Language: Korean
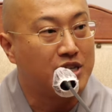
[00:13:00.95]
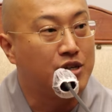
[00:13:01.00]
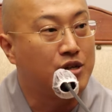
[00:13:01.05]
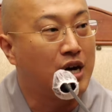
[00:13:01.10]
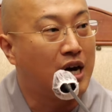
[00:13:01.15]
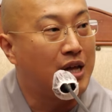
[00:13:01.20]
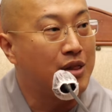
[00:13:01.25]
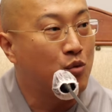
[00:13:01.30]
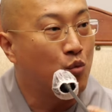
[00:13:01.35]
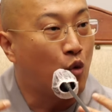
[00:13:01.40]

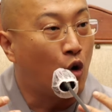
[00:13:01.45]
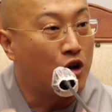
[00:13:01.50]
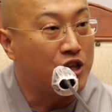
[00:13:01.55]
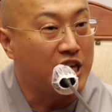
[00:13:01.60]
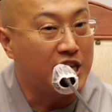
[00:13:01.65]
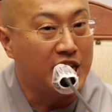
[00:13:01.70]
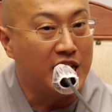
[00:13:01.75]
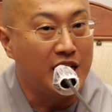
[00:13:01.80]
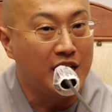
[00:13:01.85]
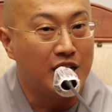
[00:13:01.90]
그러한
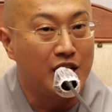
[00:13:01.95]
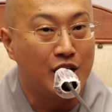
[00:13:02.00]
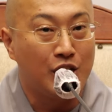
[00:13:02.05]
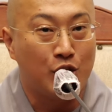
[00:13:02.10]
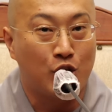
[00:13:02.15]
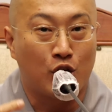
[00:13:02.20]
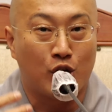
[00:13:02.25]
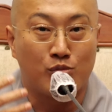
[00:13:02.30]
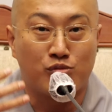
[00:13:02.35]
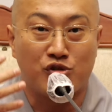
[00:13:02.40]
원인이
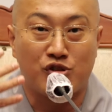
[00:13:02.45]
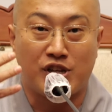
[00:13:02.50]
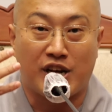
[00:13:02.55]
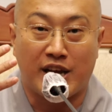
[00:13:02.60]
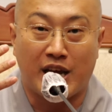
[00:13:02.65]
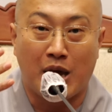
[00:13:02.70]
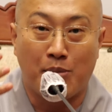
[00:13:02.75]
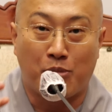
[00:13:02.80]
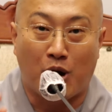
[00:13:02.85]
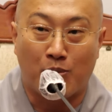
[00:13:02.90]

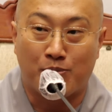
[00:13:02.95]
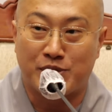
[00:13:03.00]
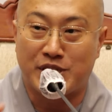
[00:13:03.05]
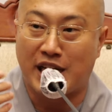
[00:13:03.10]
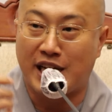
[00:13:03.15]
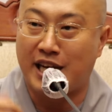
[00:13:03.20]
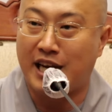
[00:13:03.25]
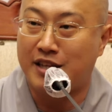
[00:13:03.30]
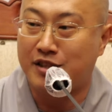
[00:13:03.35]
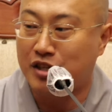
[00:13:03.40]
여러분들에게
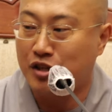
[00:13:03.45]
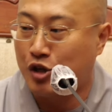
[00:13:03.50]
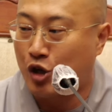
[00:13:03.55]
법장이라는